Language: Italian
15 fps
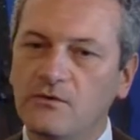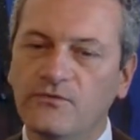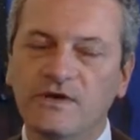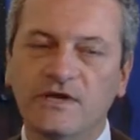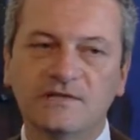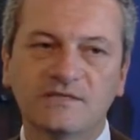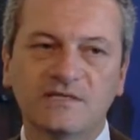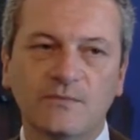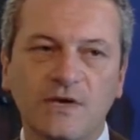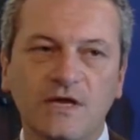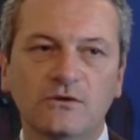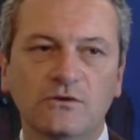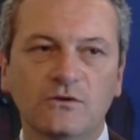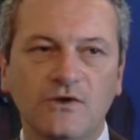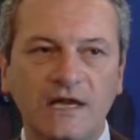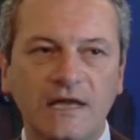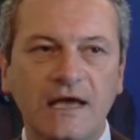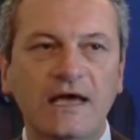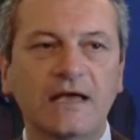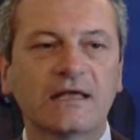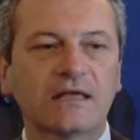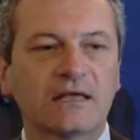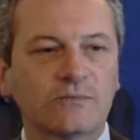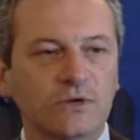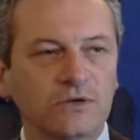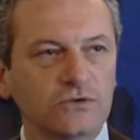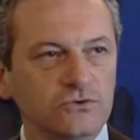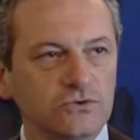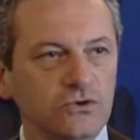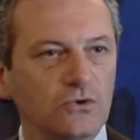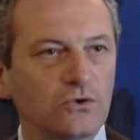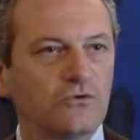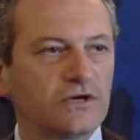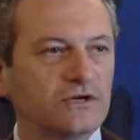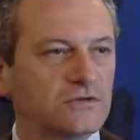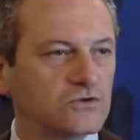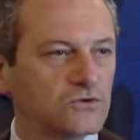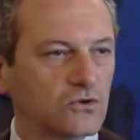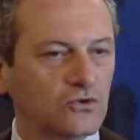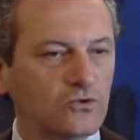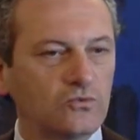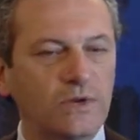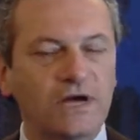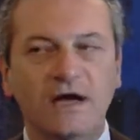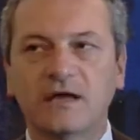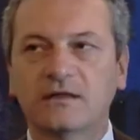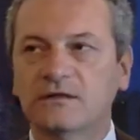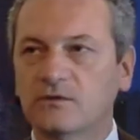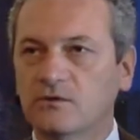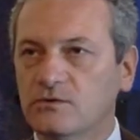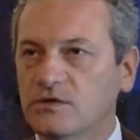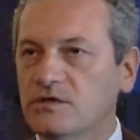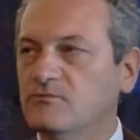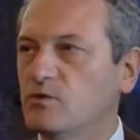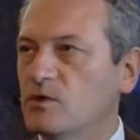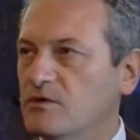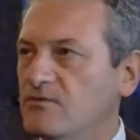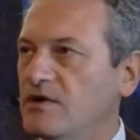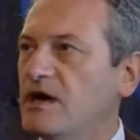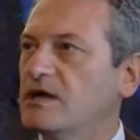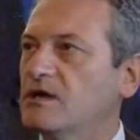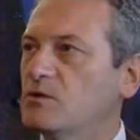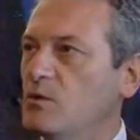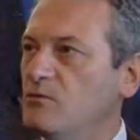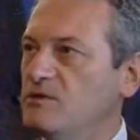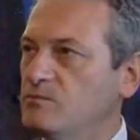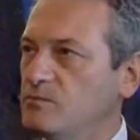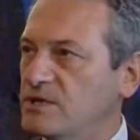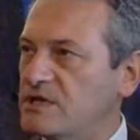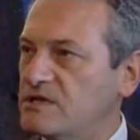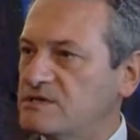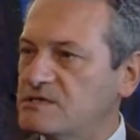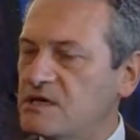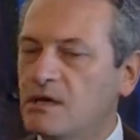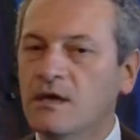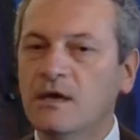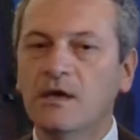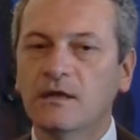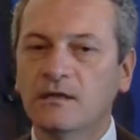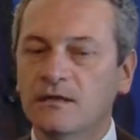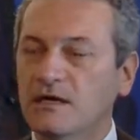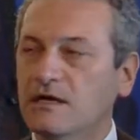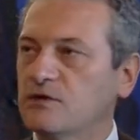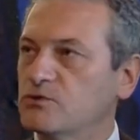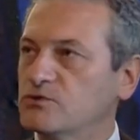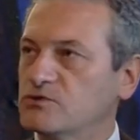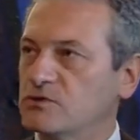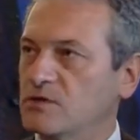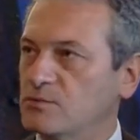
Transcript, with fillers: finanziamento vale anche per i giovani disoccupati o chi vuole fare nuove imprese nella nostra